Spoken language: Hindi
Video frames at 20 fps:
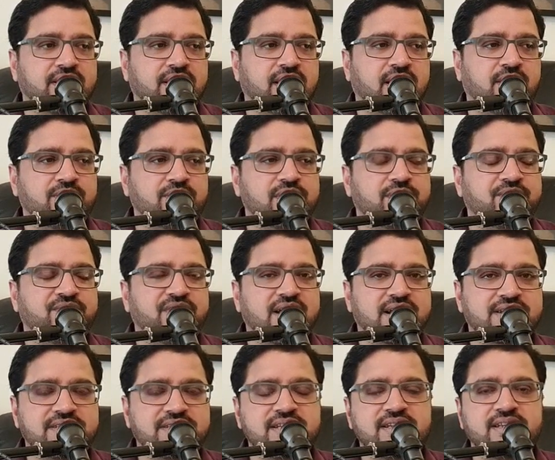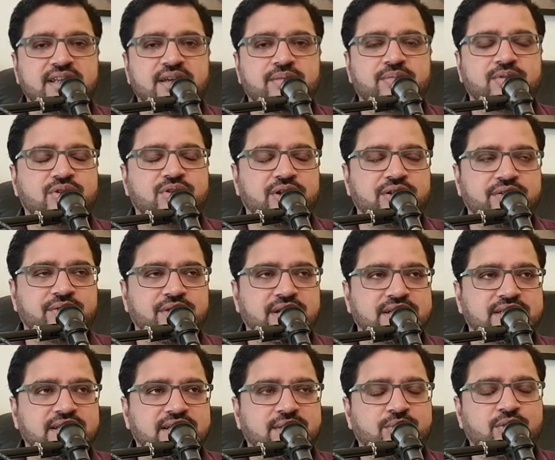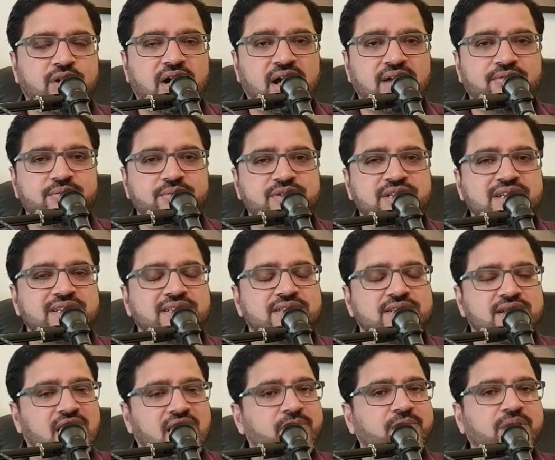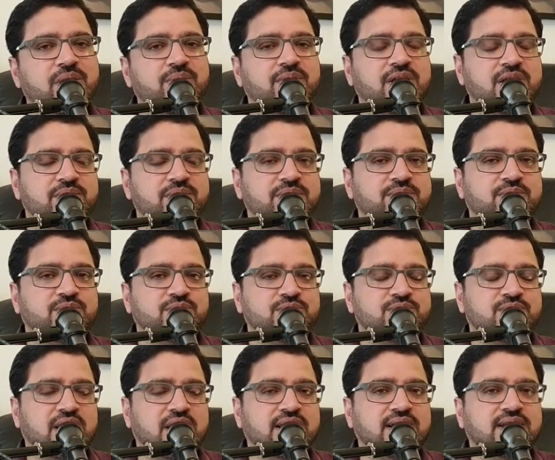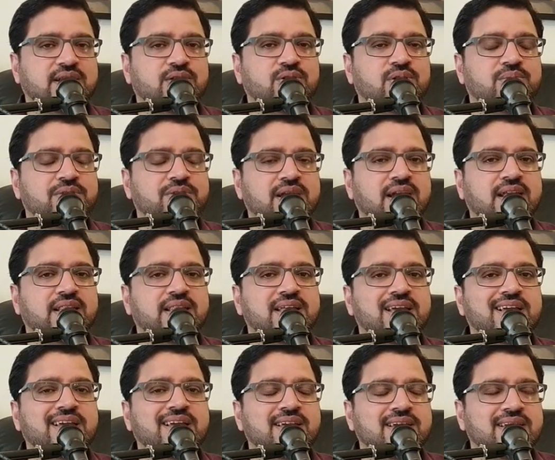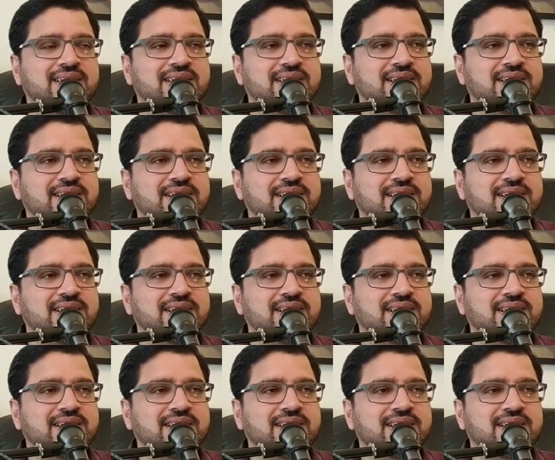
हम जब वैक्सीन के सॉरी वैक्सीन के मुखालफ मसीह की छाप के बारे में कोई सवाल करते हैं तो हम ये कहते हैं कि